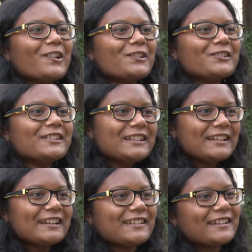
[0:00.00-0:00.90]
Und
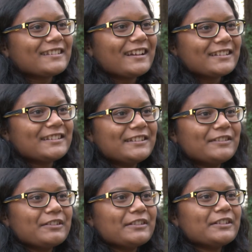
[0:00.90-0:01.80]
sie hat zuerst gedacht,
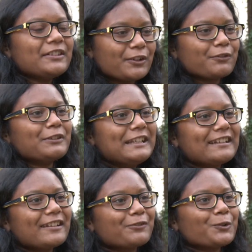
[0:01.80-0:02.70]
sie, sie soll von
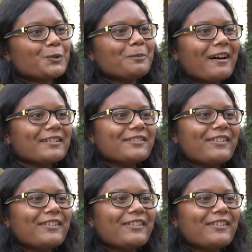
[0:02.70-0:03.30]
ihnen ein Foto machen.